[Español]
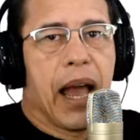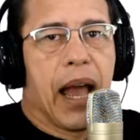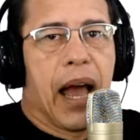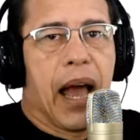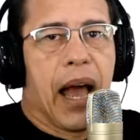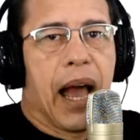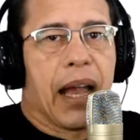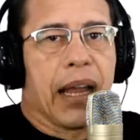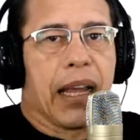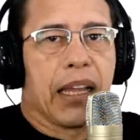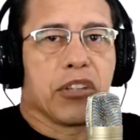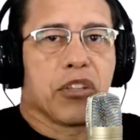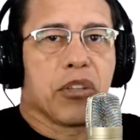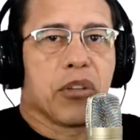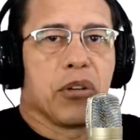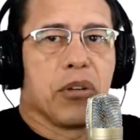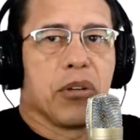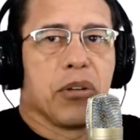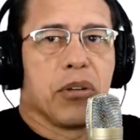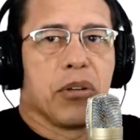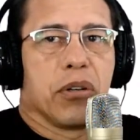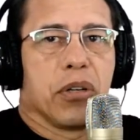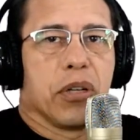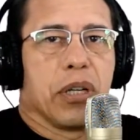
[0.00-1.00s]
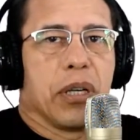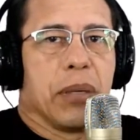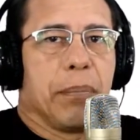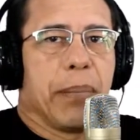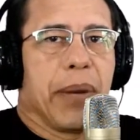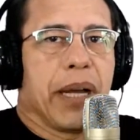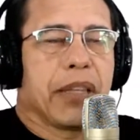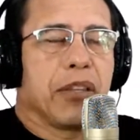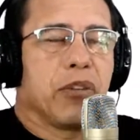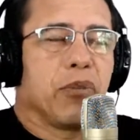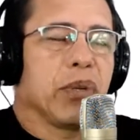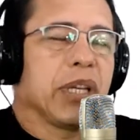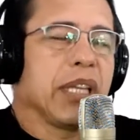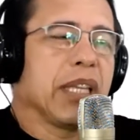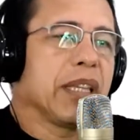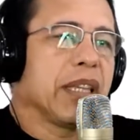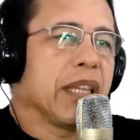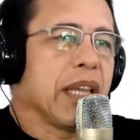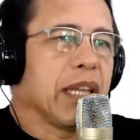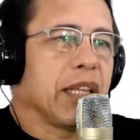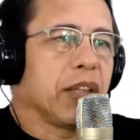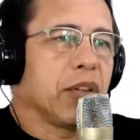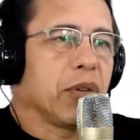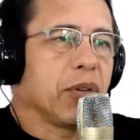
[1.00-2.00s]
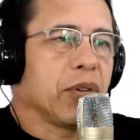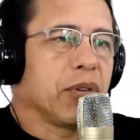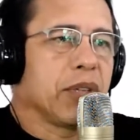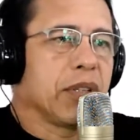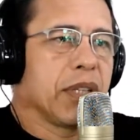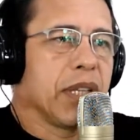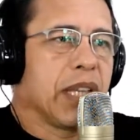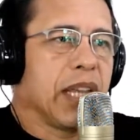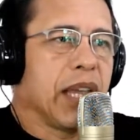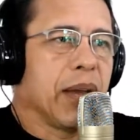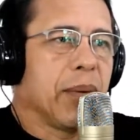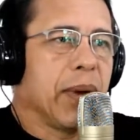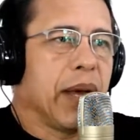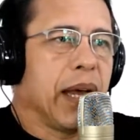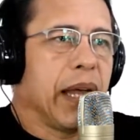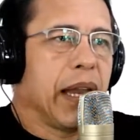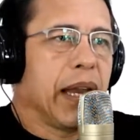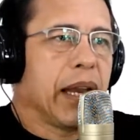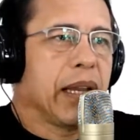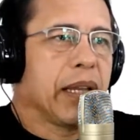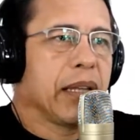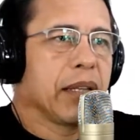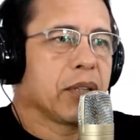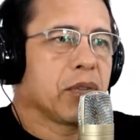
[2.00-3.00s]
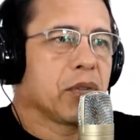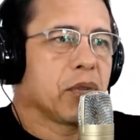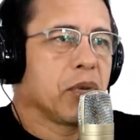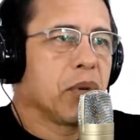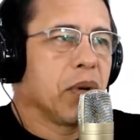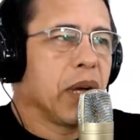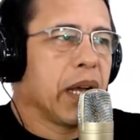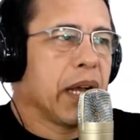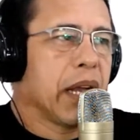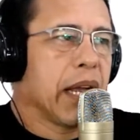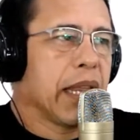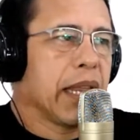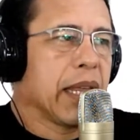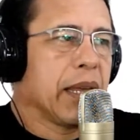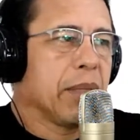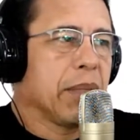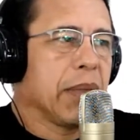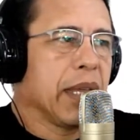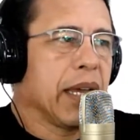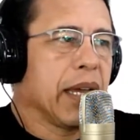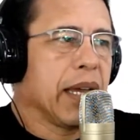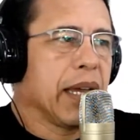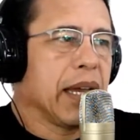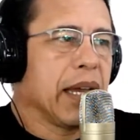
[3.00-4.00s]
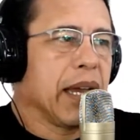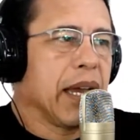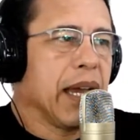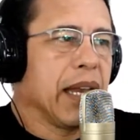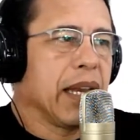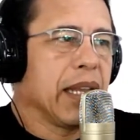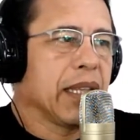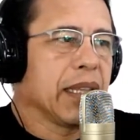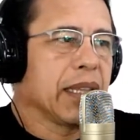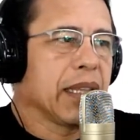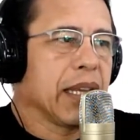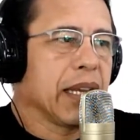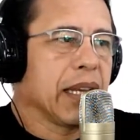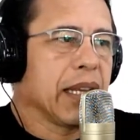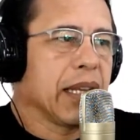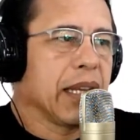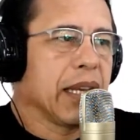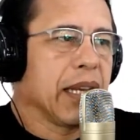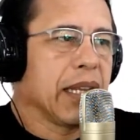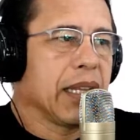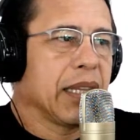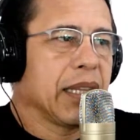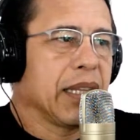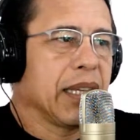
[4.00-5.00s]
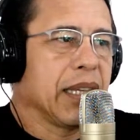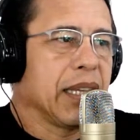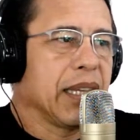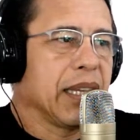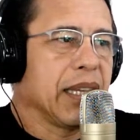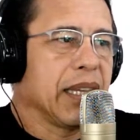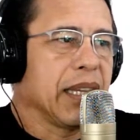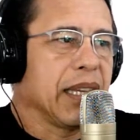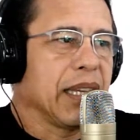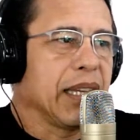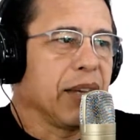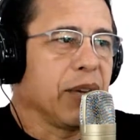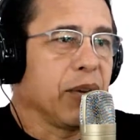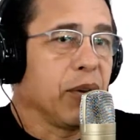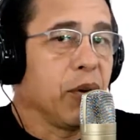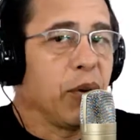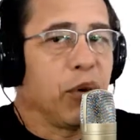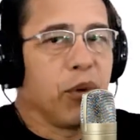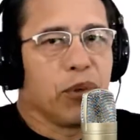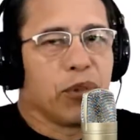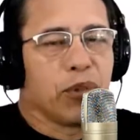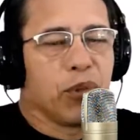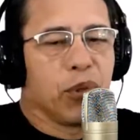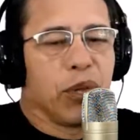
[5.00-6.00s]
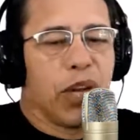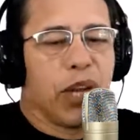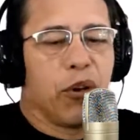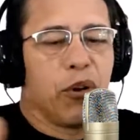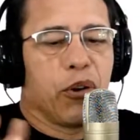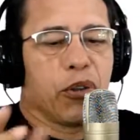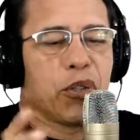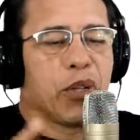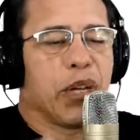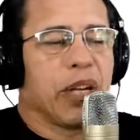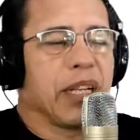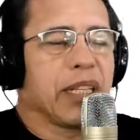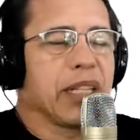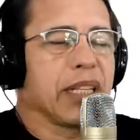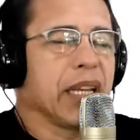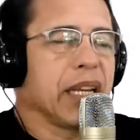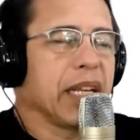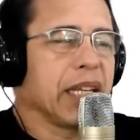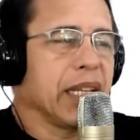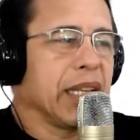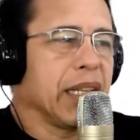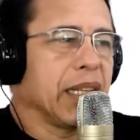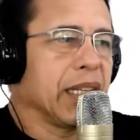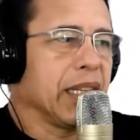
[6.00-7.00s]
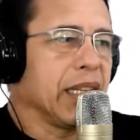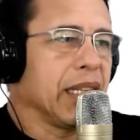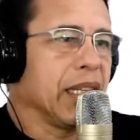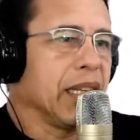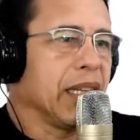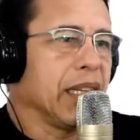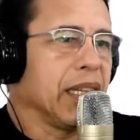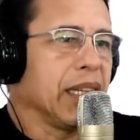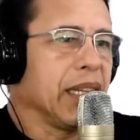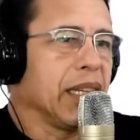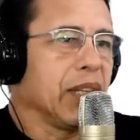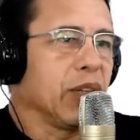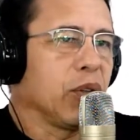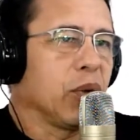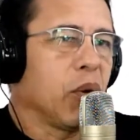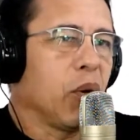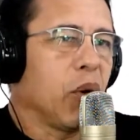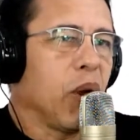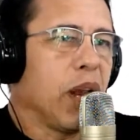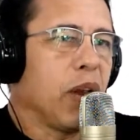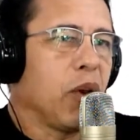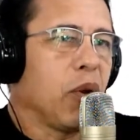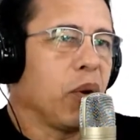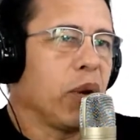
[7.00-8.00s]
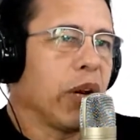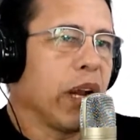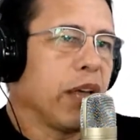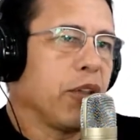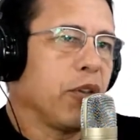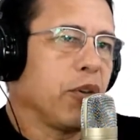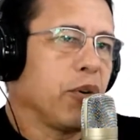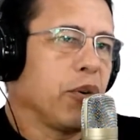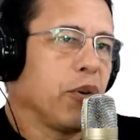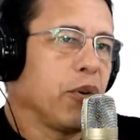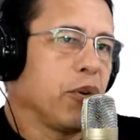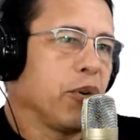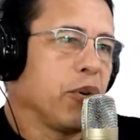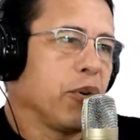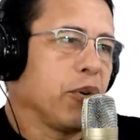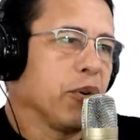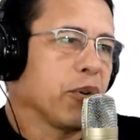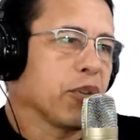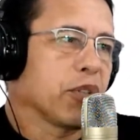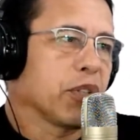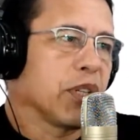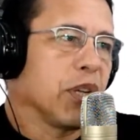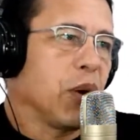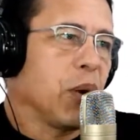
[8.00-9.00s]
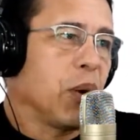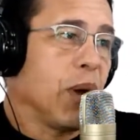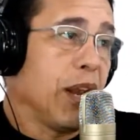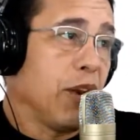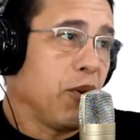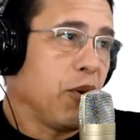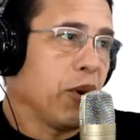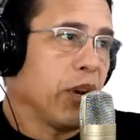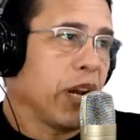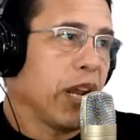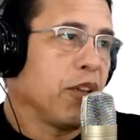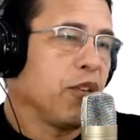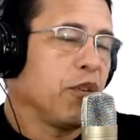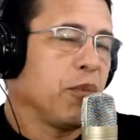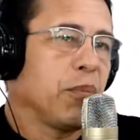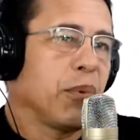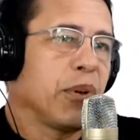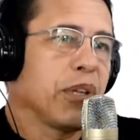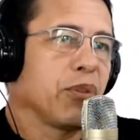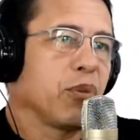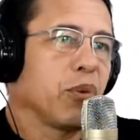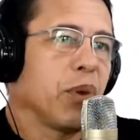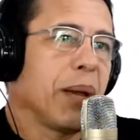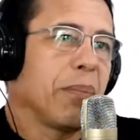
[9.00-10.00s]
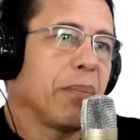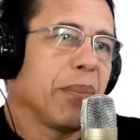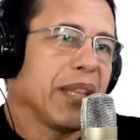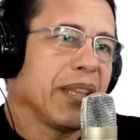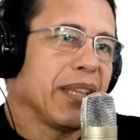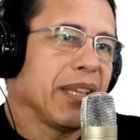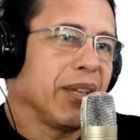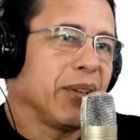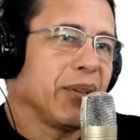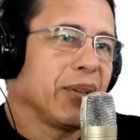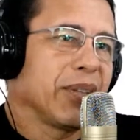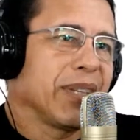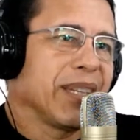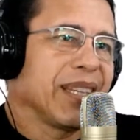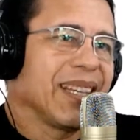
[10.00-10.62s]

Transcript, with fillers: han hecho eh, más de un intento de llevar su academia al Internet y, o su negocio al Internet y, no lo han logrado o si lo han logrado, pues no han vendido.